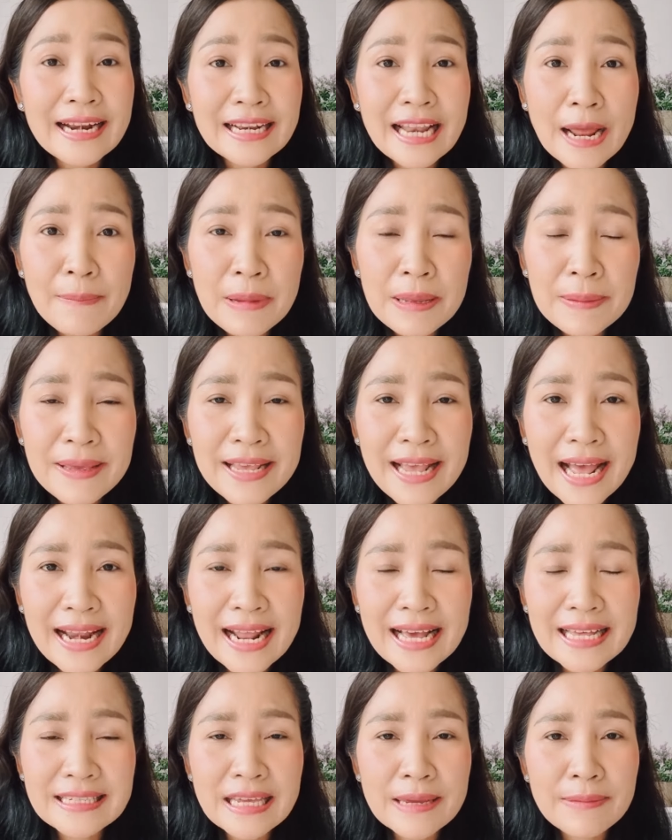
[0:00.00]
อาจทำให้มีกา
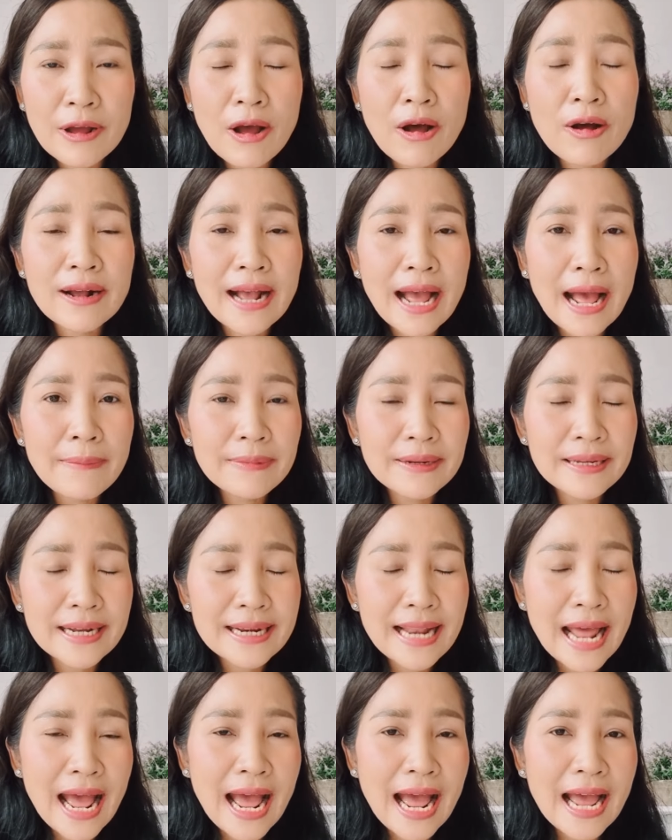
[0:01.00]
รอักเสบของกล้ามเนื้
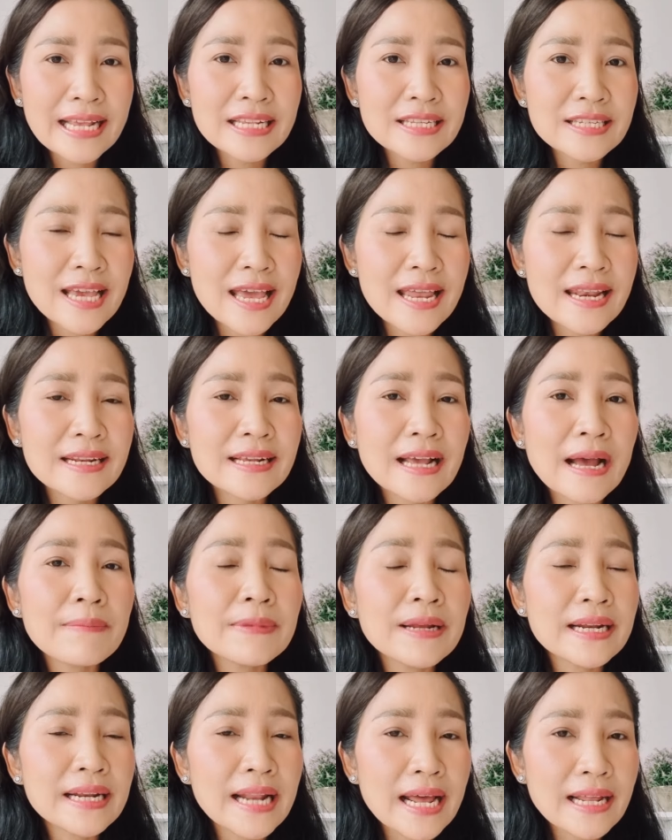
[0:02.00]
อได้ เช่นล้า
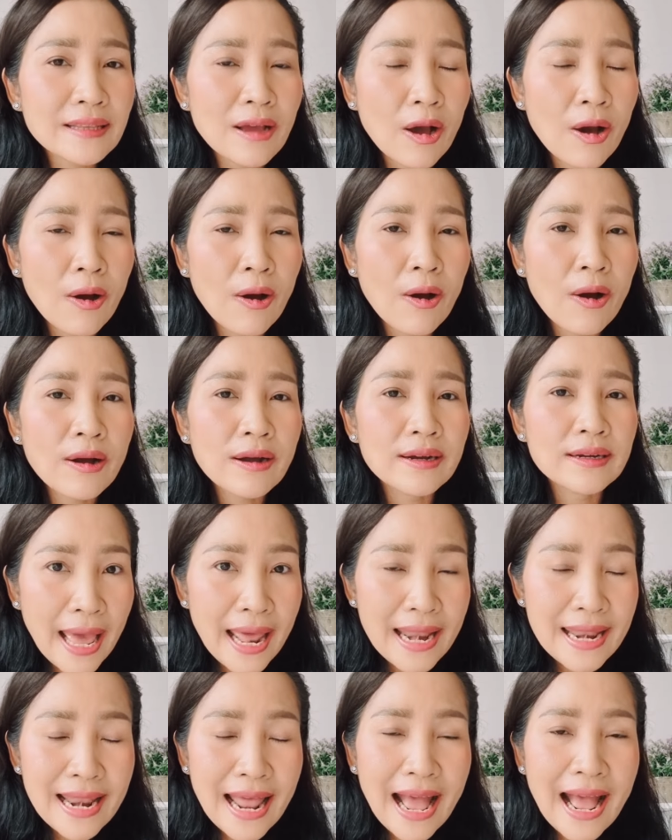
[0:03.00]
มเนื้อหน้าท้อง
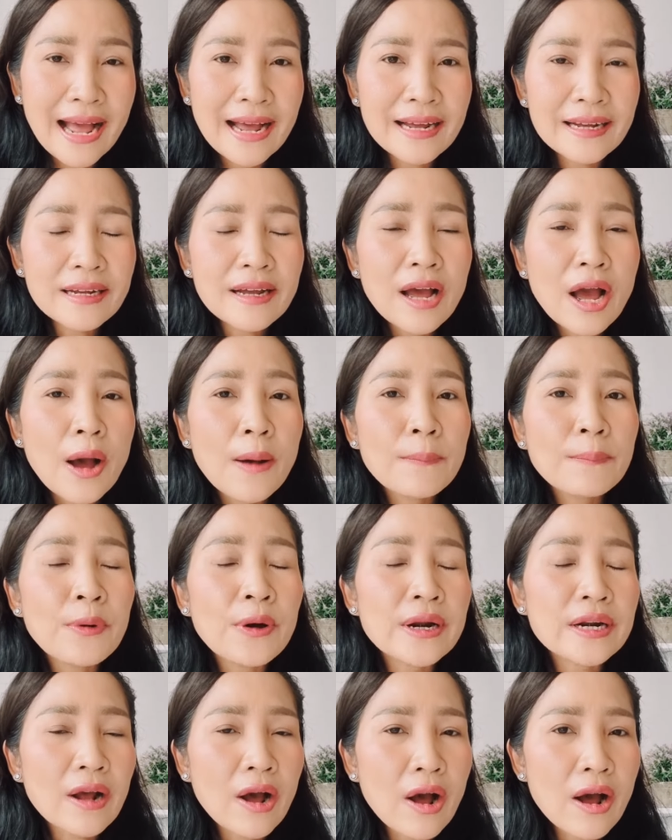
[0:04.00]
แผ่นหลัง ป
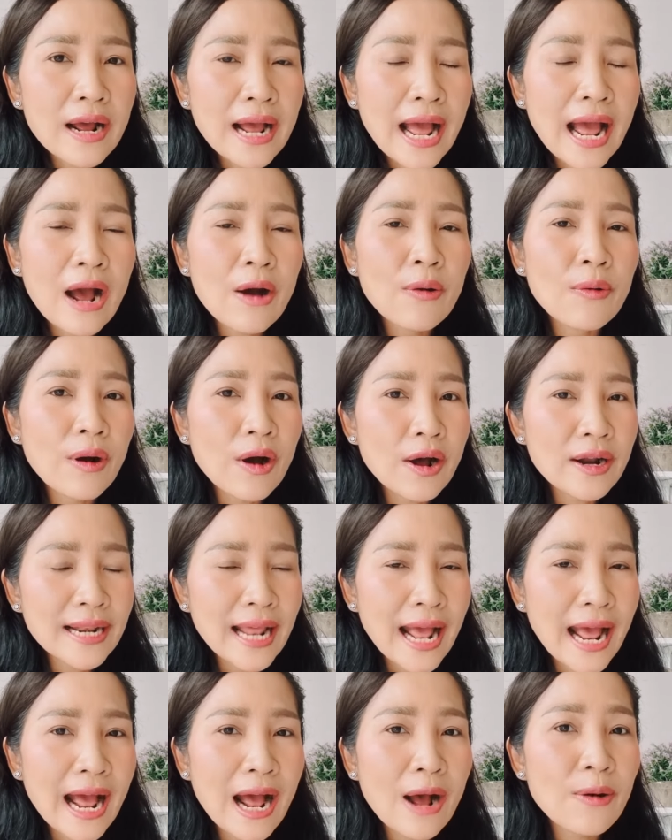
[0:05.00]
วดข้อเข่า ข้อ
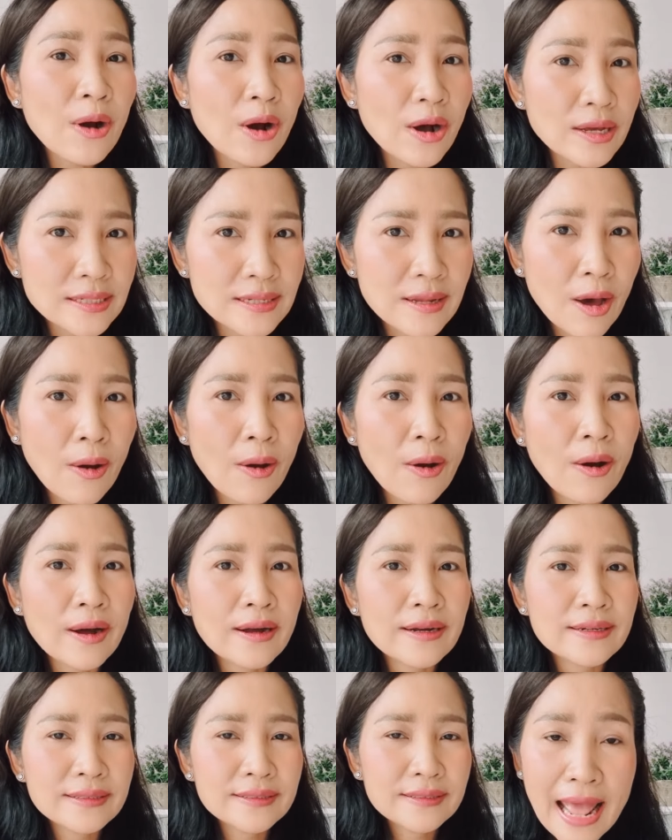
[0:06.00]
เท้า ข้อศอก
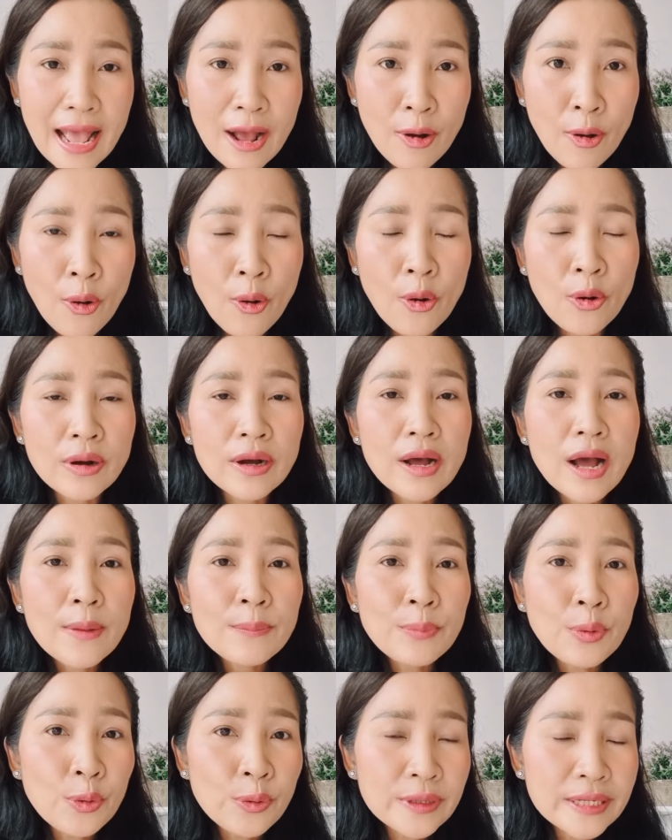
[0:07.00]
และ
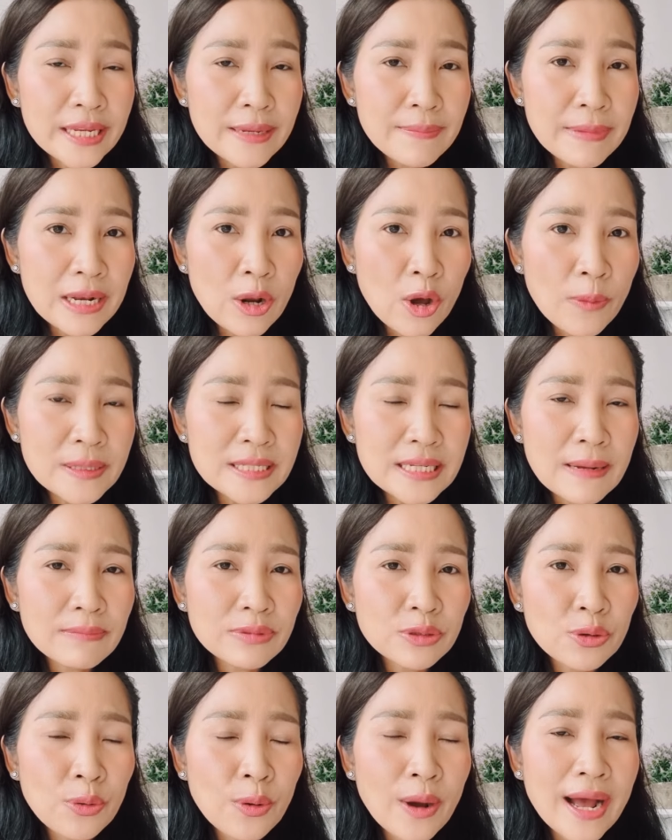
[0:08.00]
6. ผู้ที่มีโรคประ
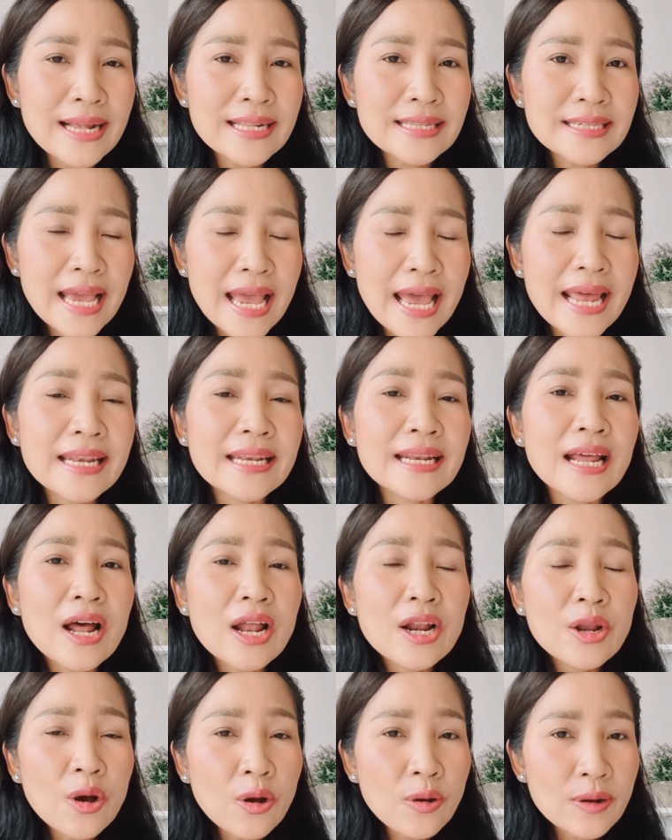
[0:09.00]
จำตัว เช่น
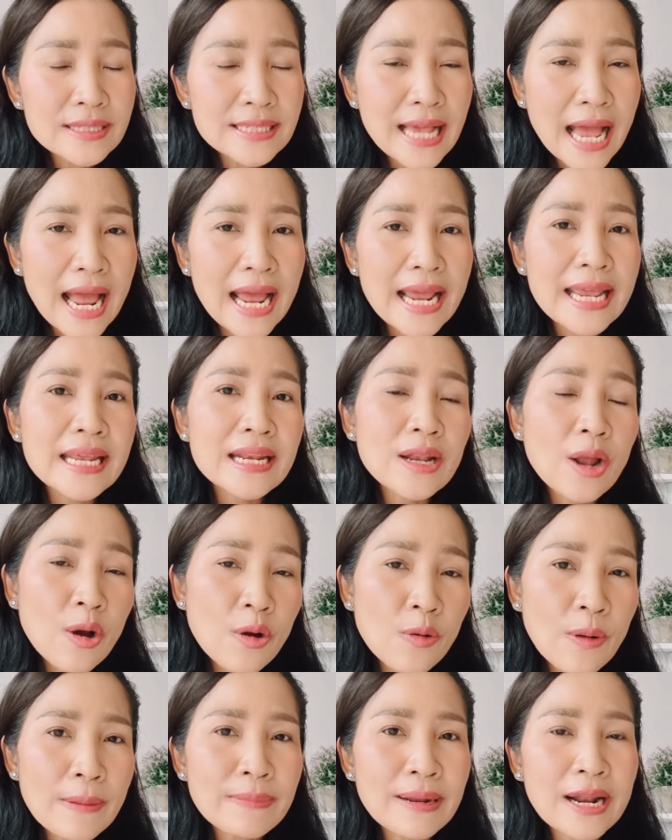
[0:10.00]
โรคหัวใจ โร
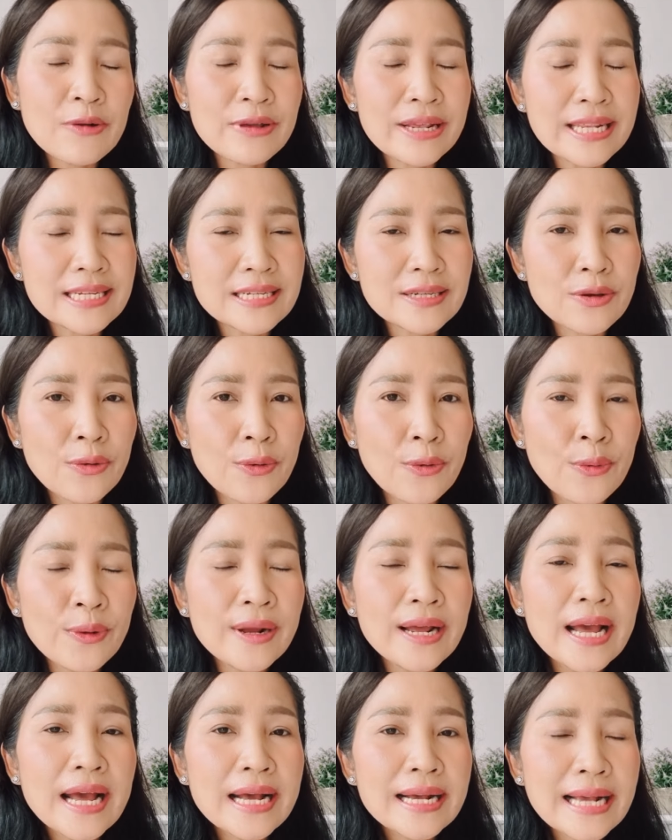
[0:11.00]
คความดันโลหิตสูง
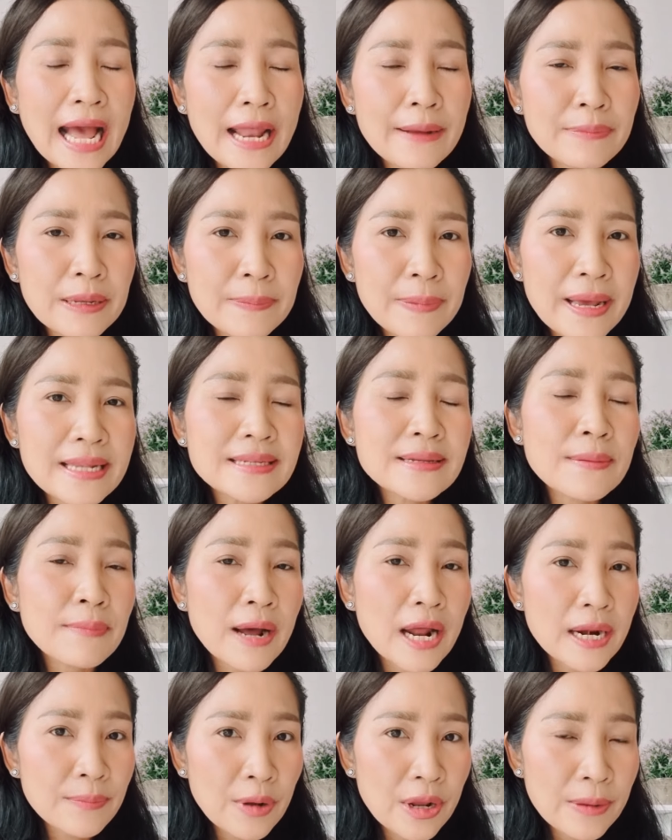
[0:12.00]
การมีเพศสัม
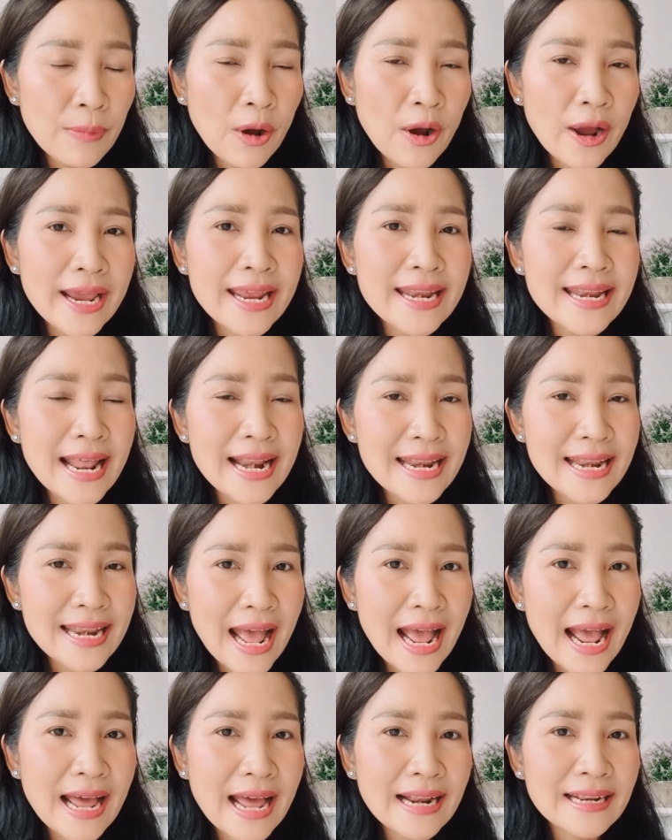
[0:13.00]
พันธ์บ่อยๆ
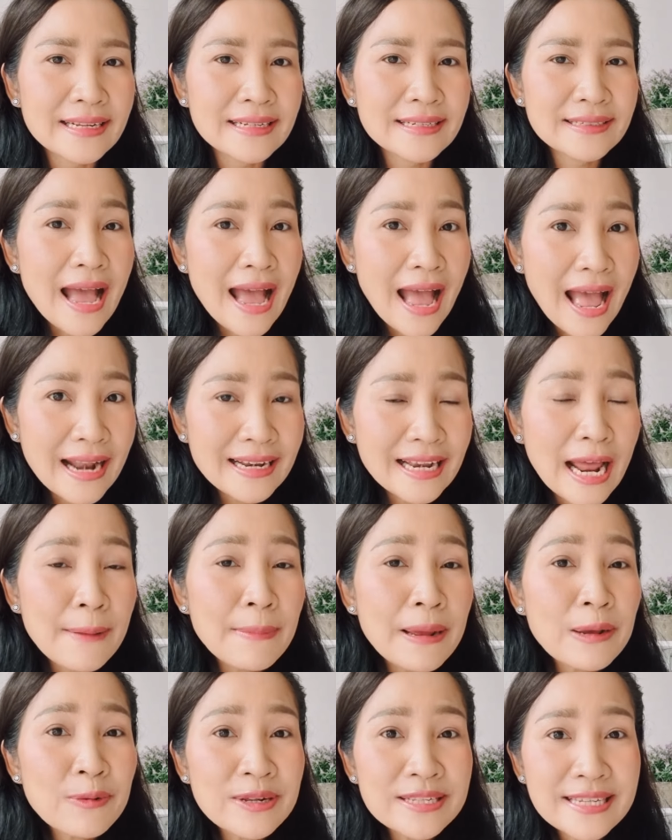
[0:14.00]
นานๆ อาจ
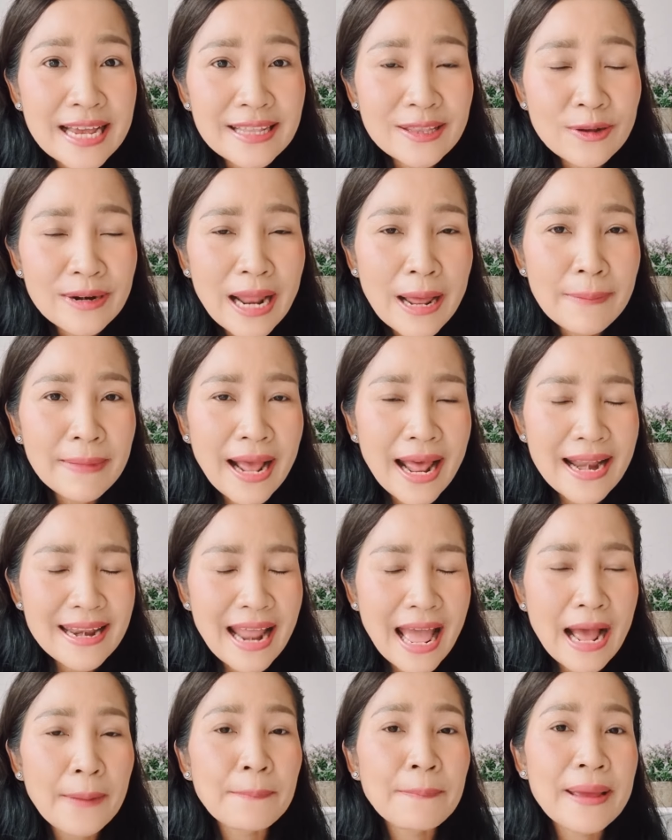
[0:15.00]
ทำให้หัวใจต้องทำงาน
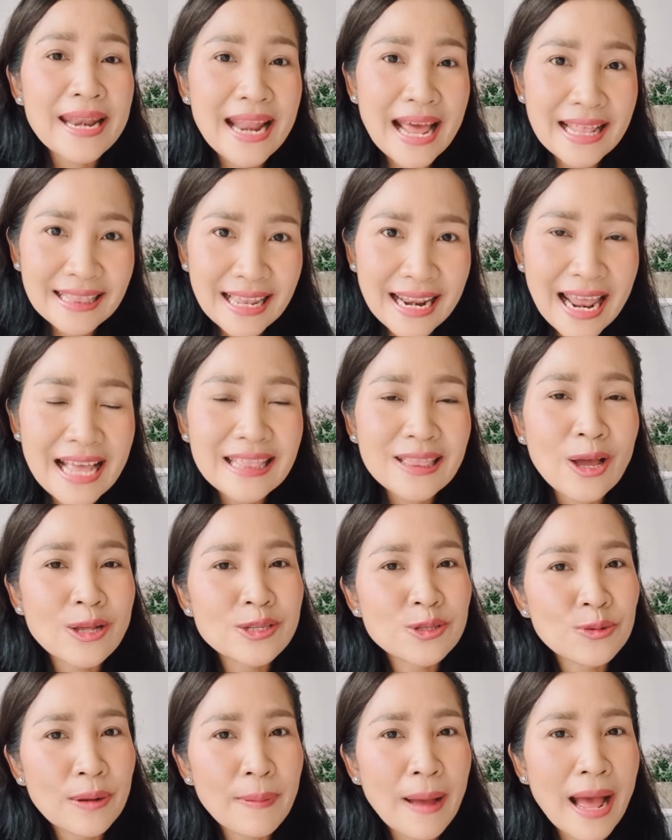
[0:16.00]
หนักเป็นอันตรายต่อ
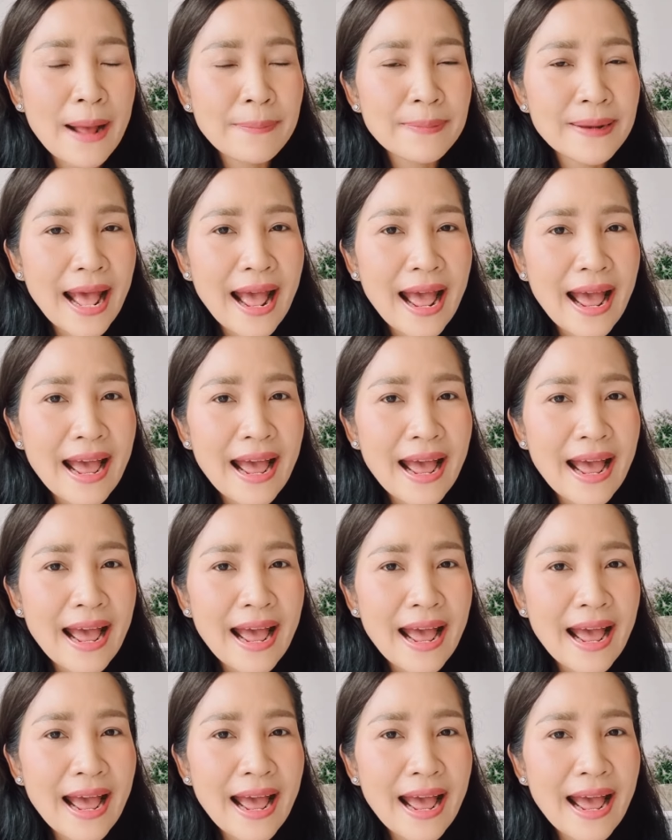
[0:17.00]
สุขภาพ